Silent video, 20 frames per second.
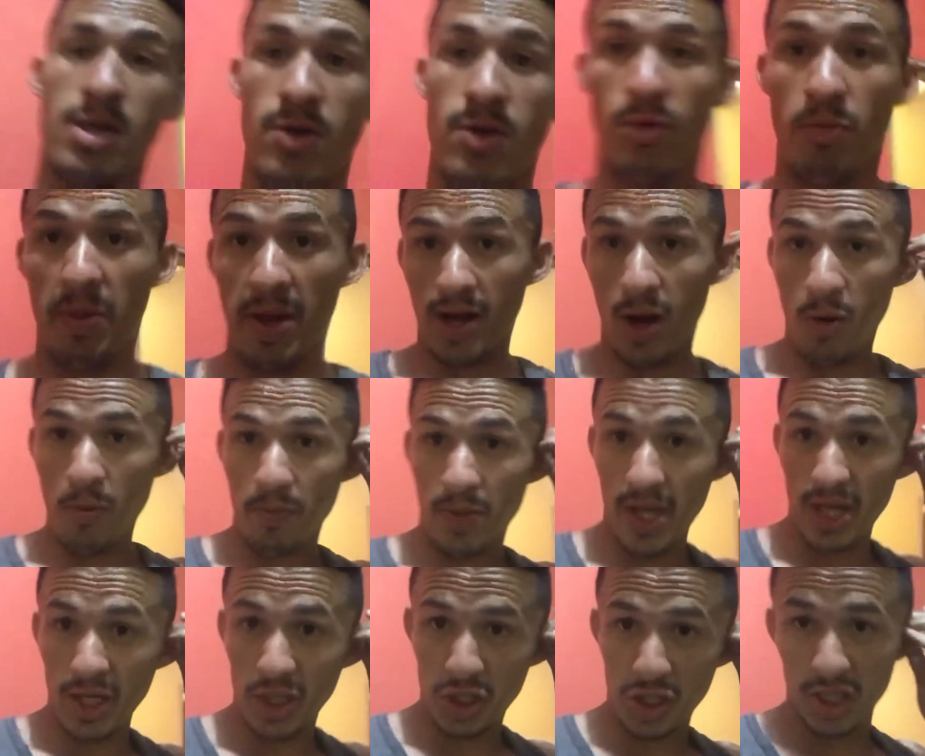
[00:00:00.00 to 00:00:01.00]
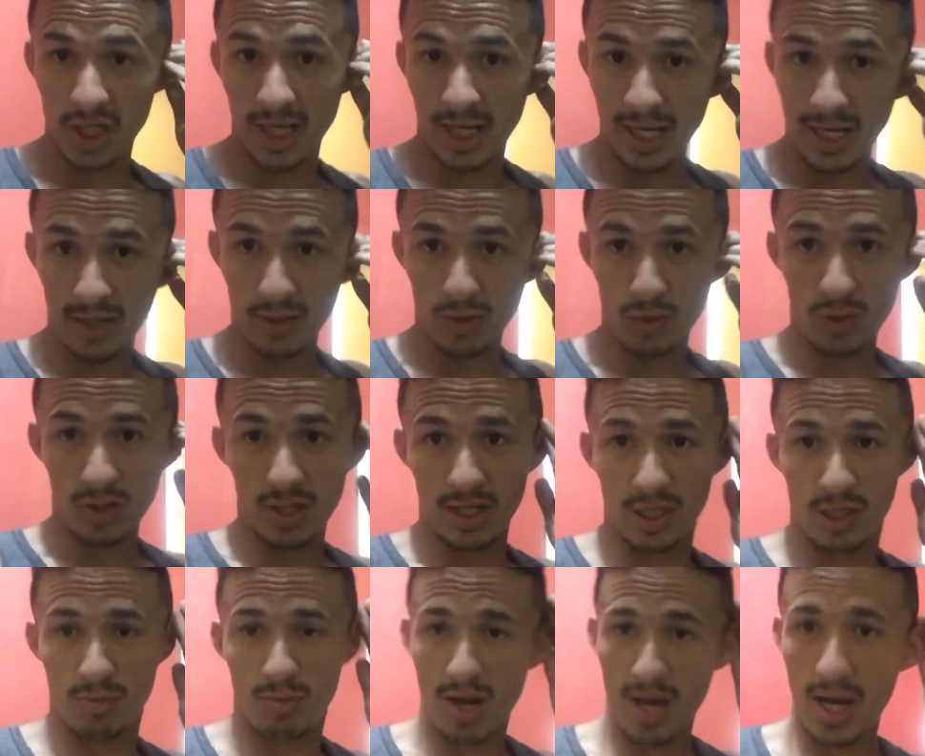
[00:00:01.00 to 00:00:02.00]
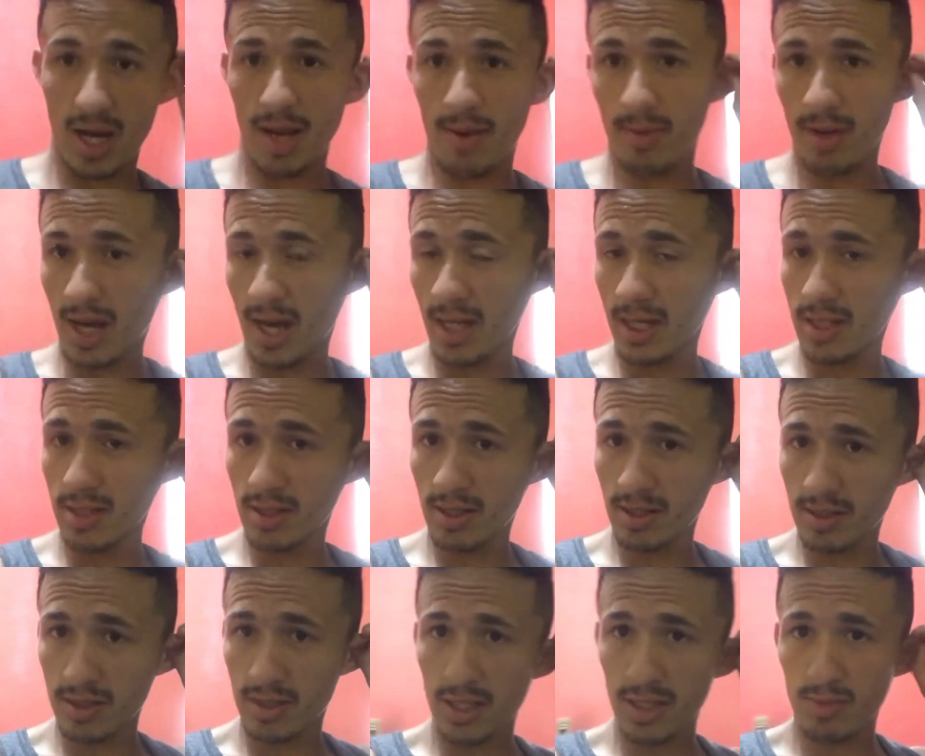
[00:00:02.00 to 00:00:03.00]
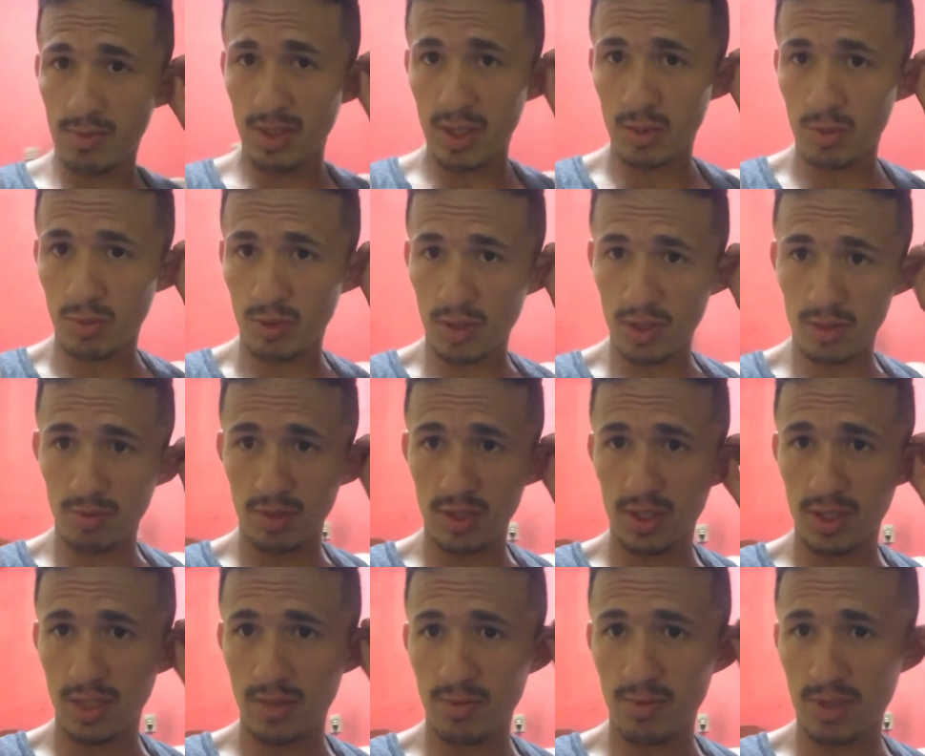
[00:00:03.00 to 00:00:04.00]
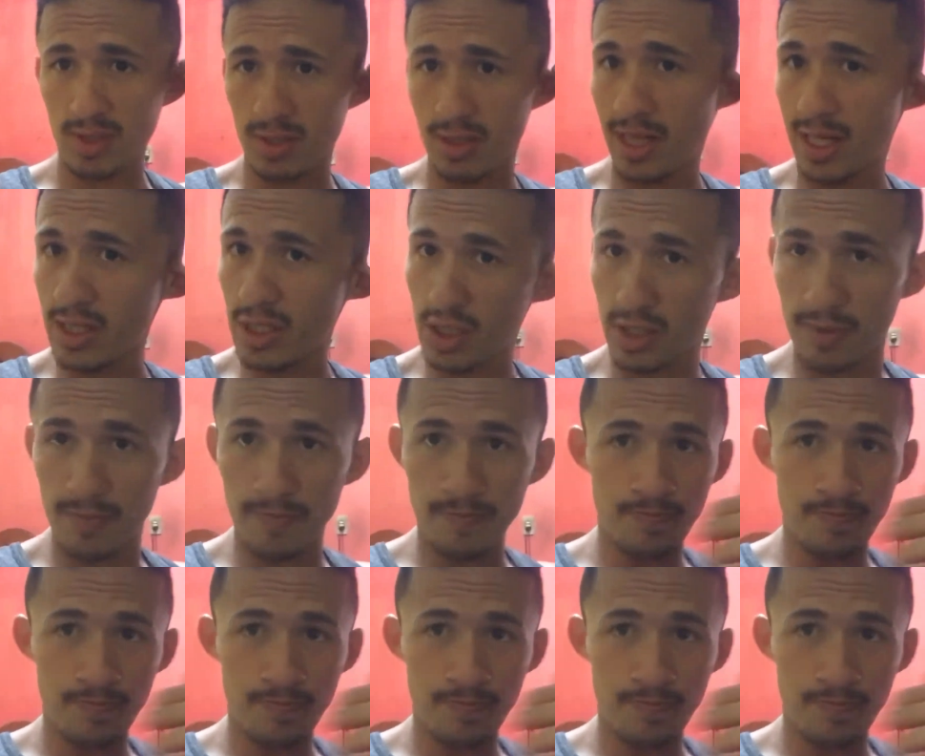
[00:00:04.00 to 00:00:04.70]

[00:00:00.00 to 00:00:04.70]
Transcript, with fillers: Pegar um pretinho, galera. Tô indo ali em Marabá, ali na cidade mais próxima aqui da minha cidade.